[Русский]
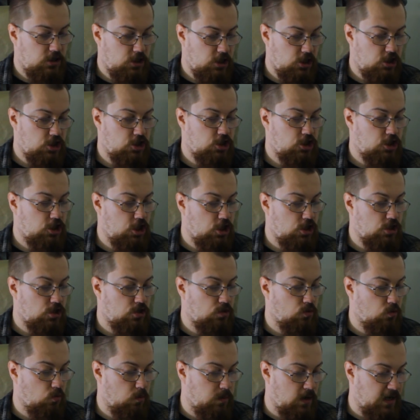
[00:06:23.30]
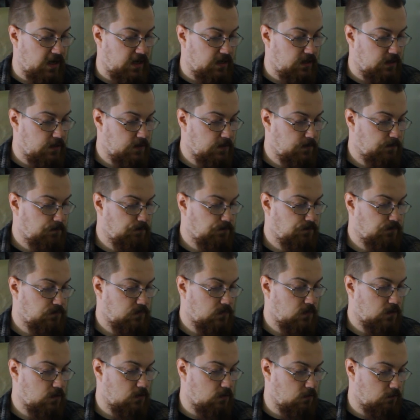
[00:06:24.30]
1400 рублей.
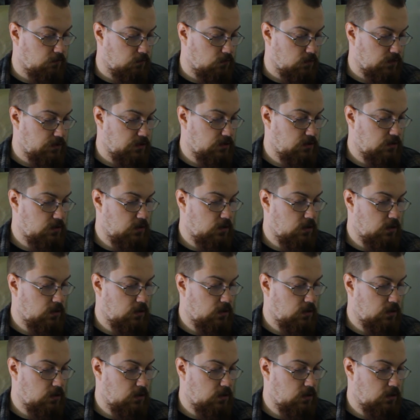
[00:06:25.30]
Вот.